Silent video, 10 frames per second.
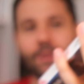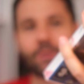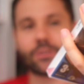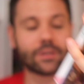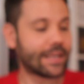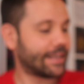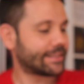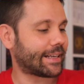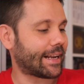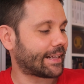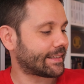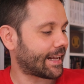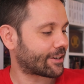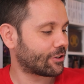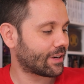pero bueno, tiene la
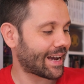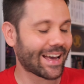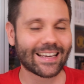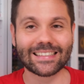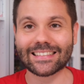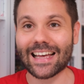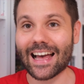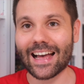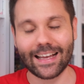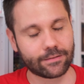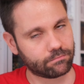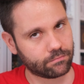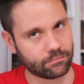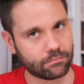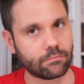tira roja, está
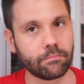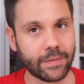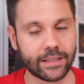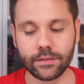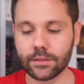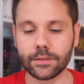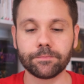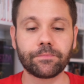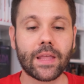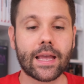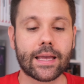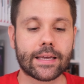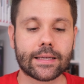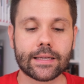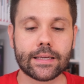mint
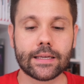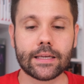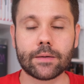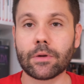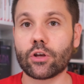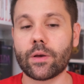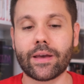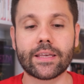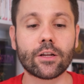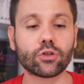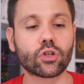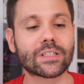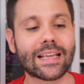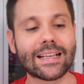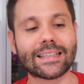y me lo llevé. Y el otro
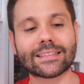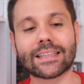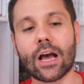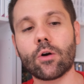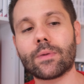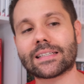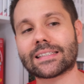es el Trauma